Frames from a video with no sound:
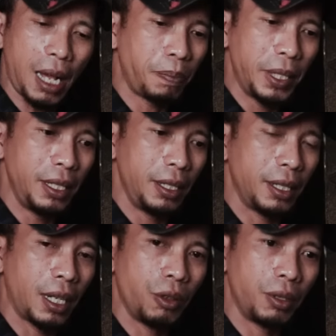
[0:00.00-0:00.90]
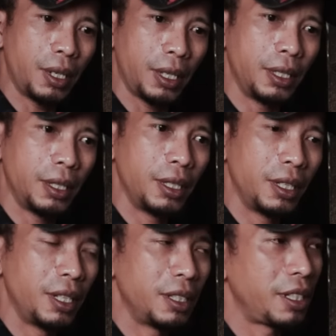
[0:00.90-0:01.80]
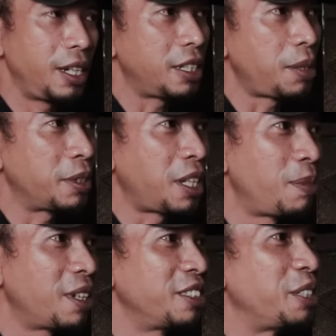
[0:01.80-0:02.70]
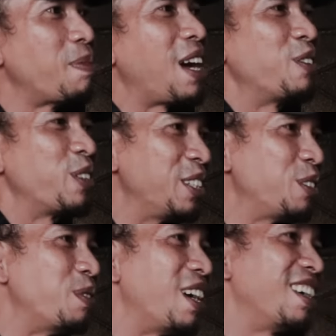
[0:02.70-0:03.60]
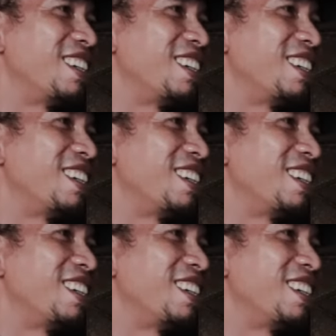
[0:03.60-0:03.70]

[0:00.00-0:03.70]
api ini dengan daun kering, saya ngeliat sama-sama si makhluk itu, Bang.